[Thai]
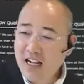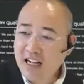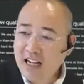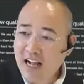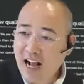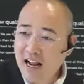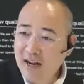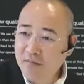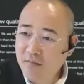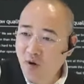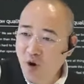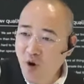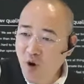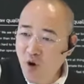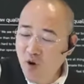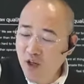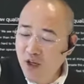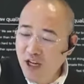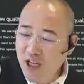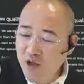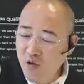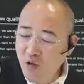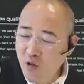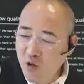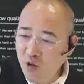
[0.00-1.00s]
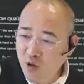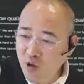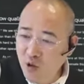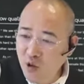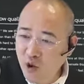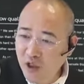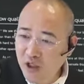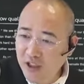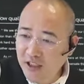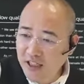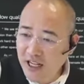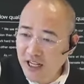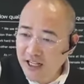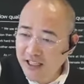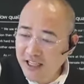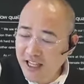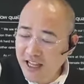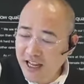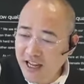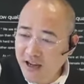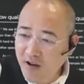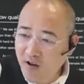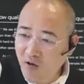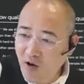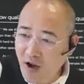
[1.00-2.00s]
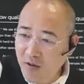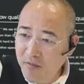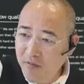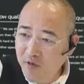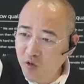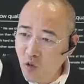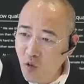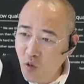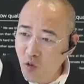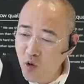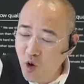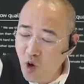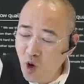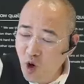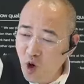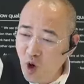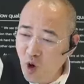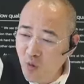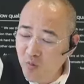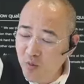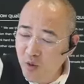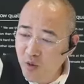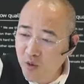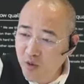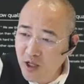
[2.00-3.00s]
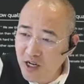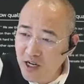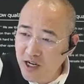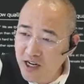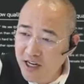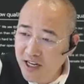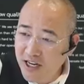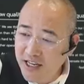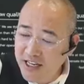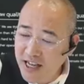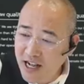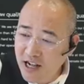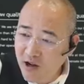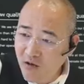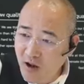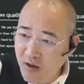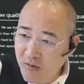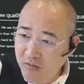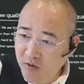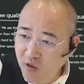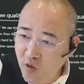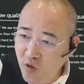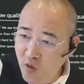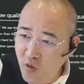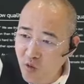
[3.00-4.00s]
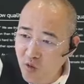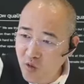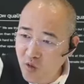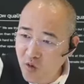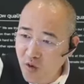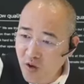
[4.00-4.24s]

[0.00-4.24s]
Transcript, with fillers: การมองในทุกจุด ตั้งแต่ความสูงของคอมพิวเตอร์ระยะความสูง